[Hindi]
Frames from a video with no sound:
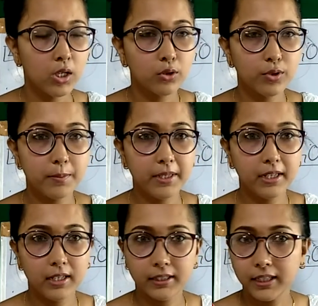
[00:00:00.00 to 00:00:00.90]
कुछ भी
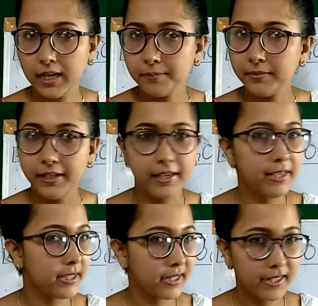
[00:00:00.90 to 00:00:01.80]
गलत काम
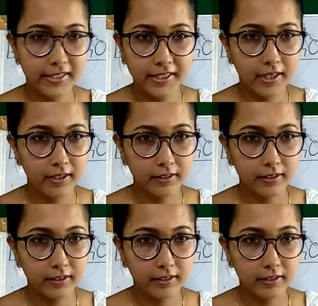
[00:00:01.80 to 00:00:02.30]
नहीं करना चाहिए